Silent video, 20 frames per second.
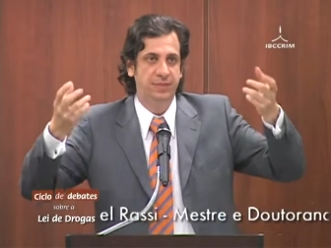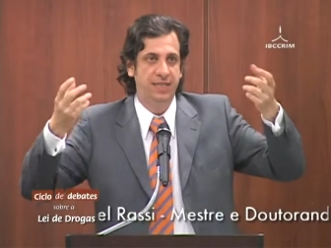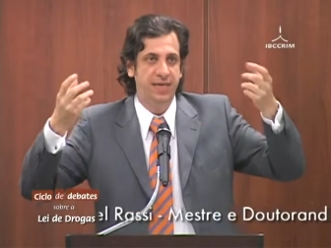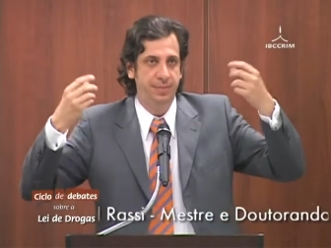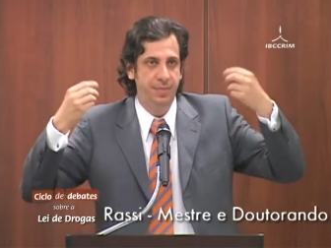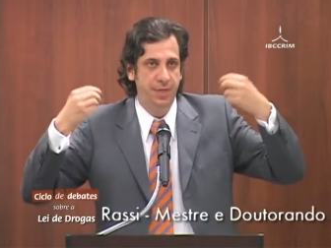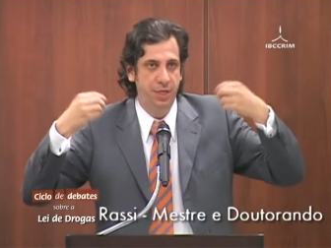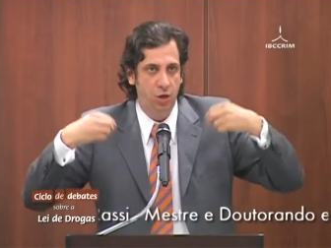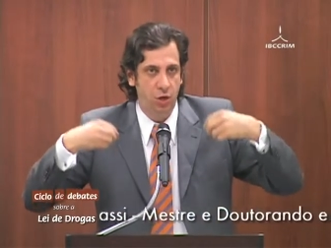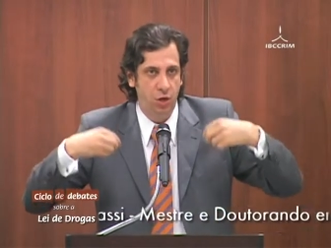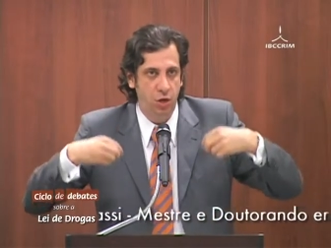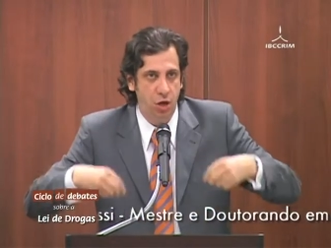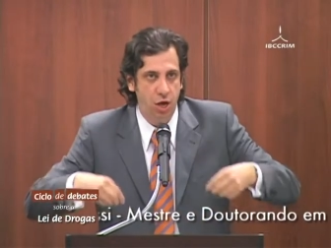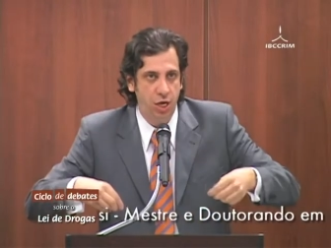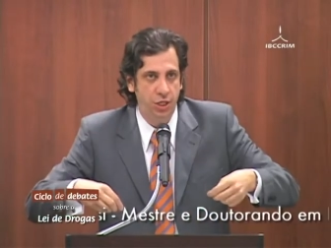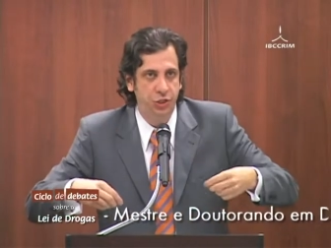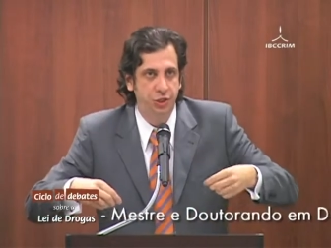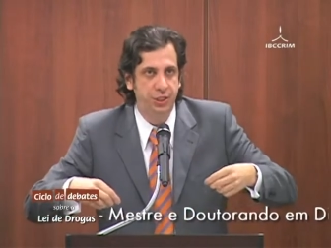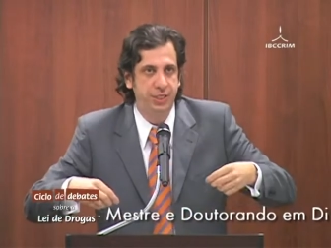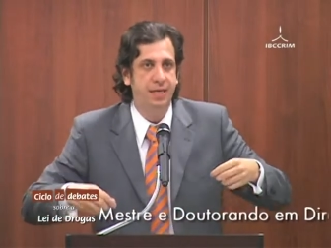
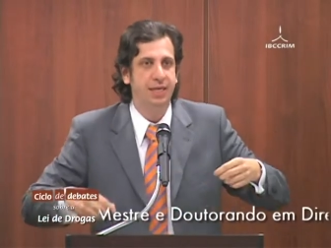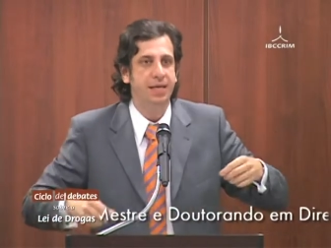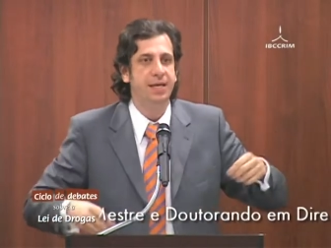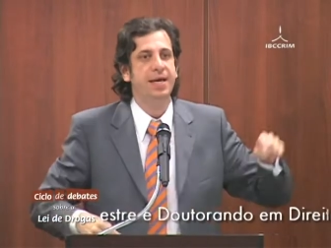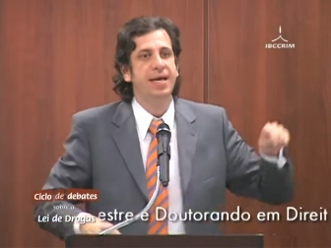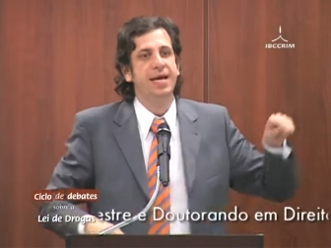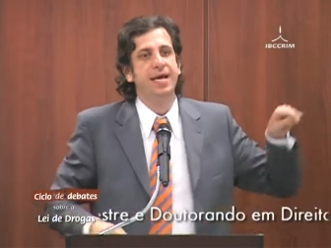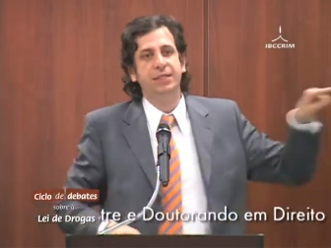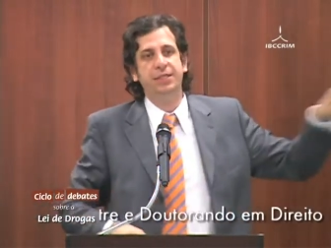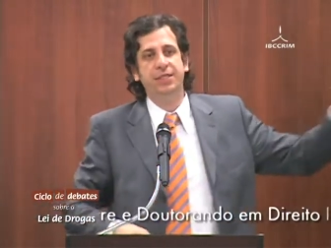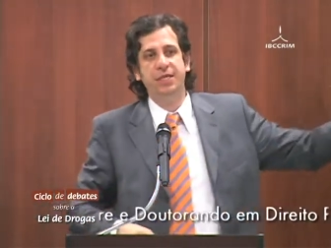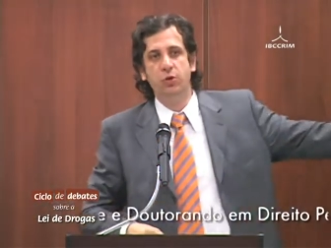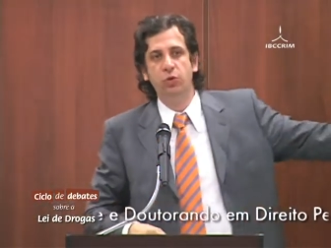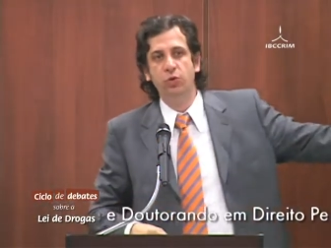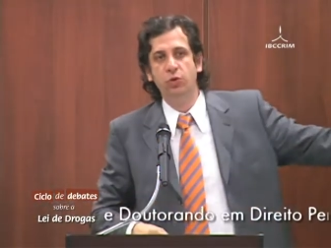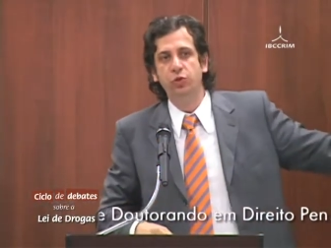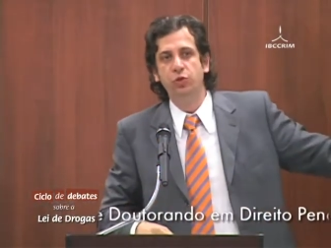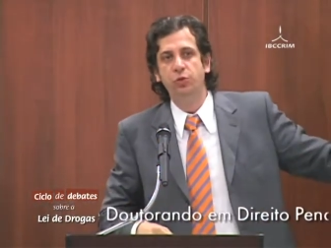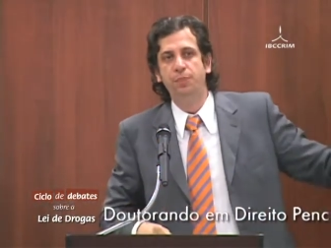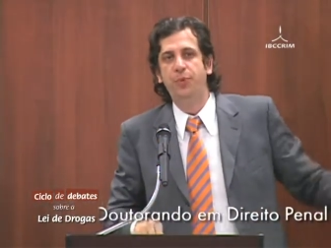terminológica de
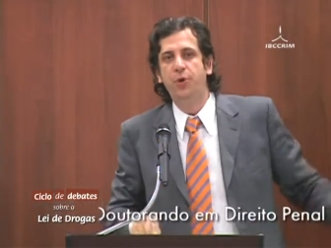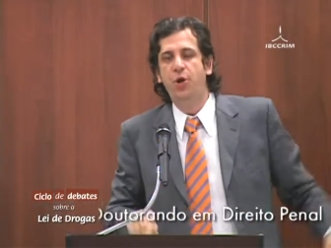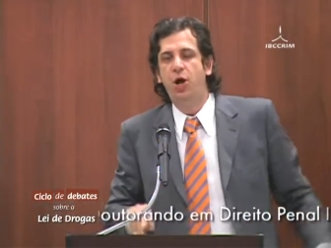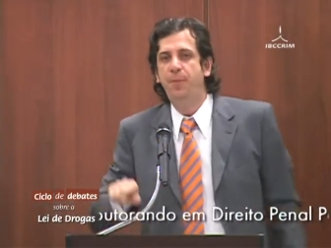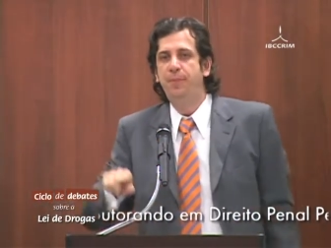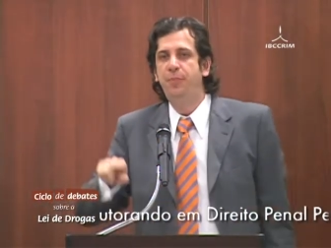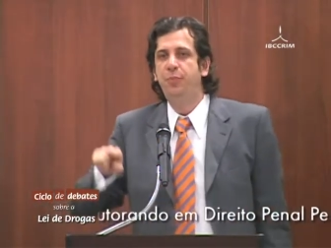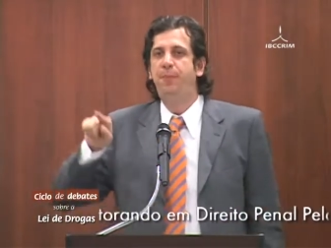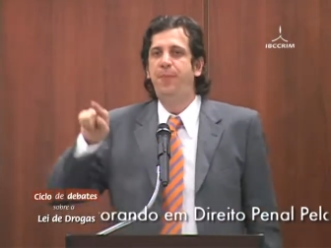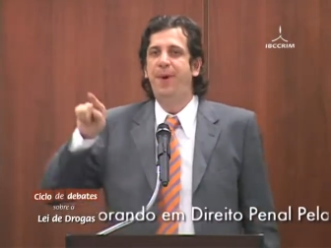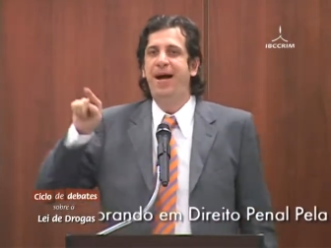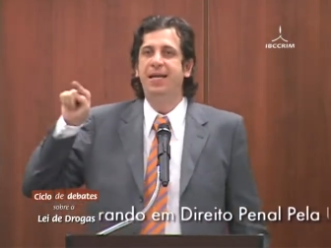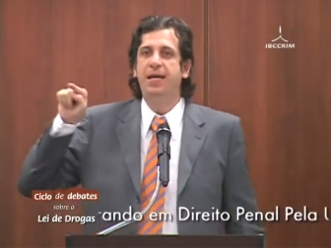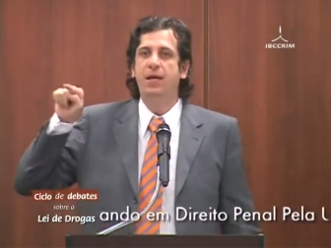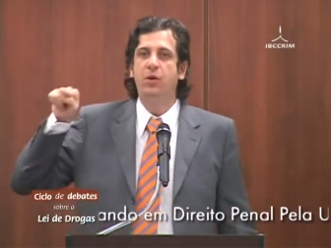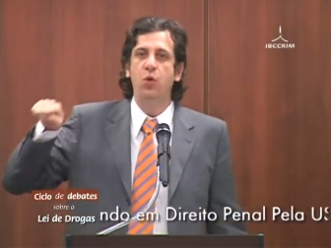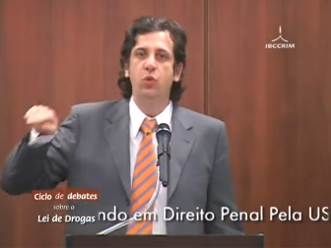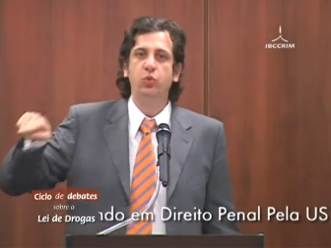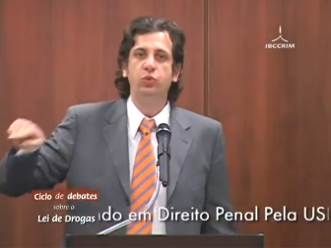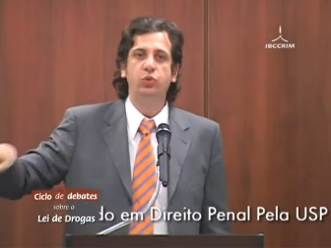uso próprio para
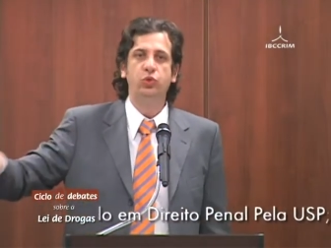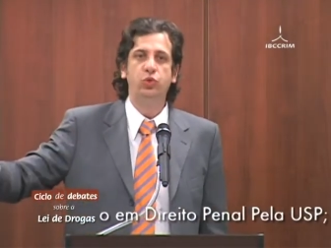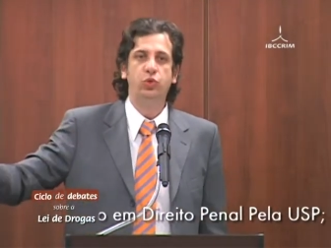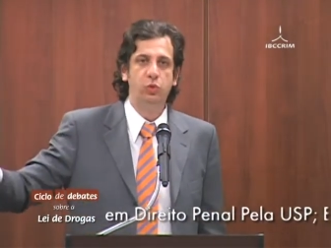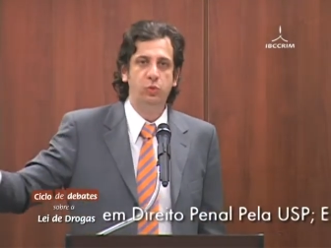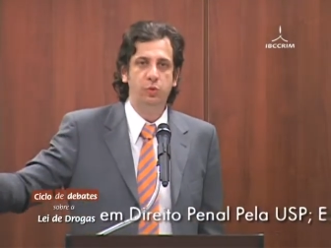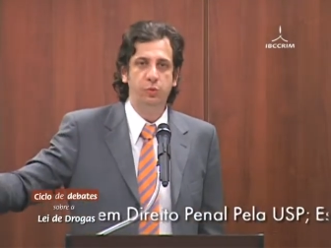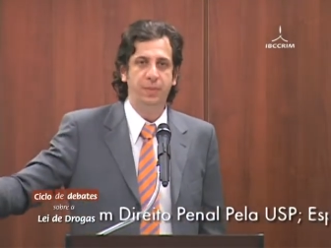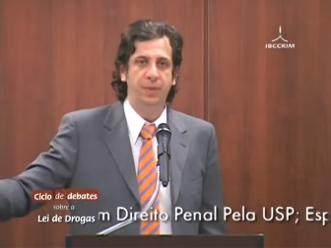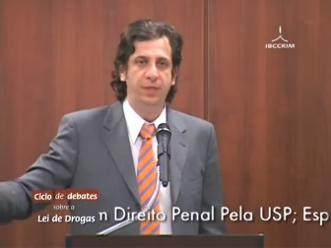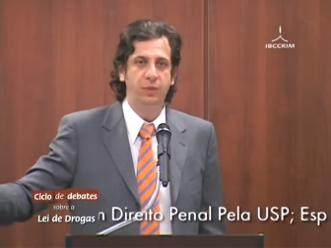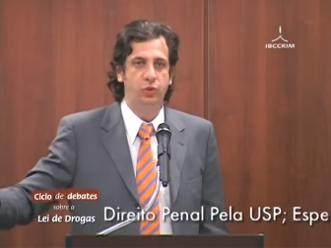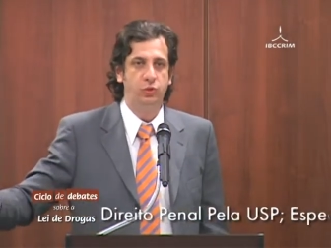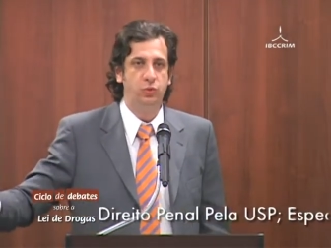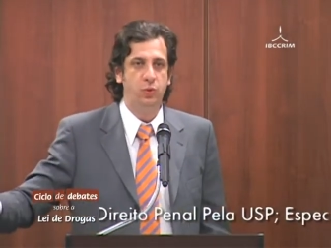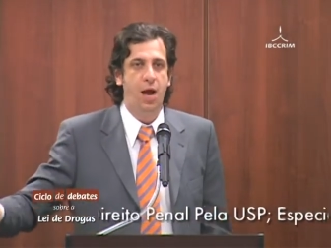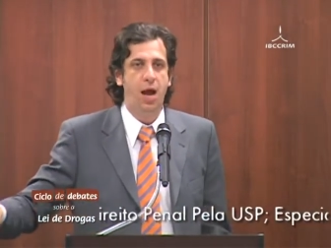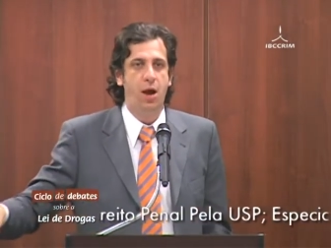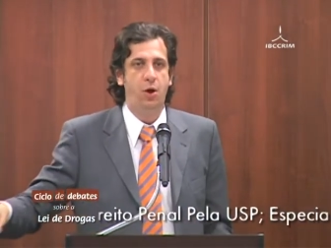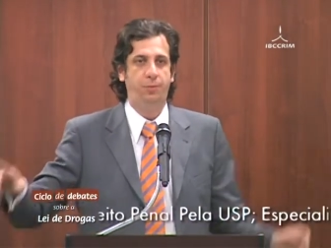consumo
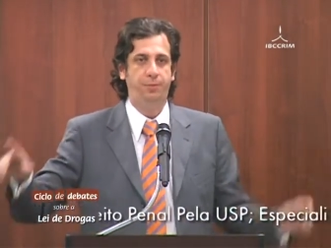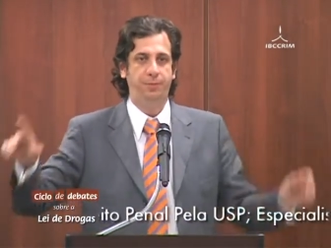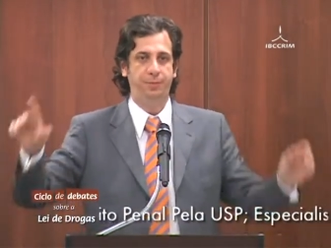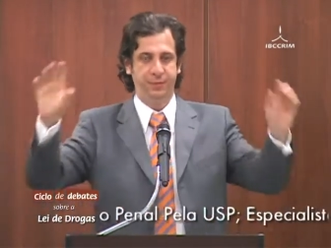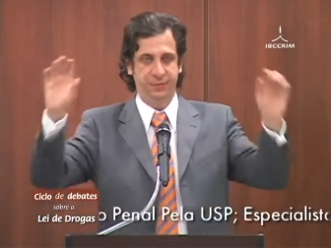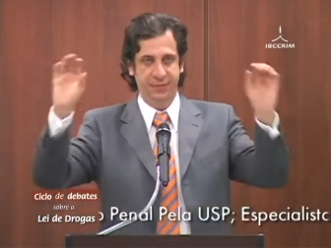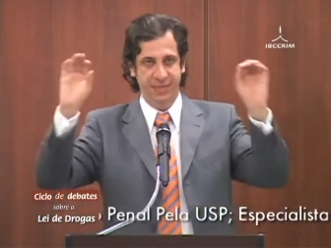pessoal.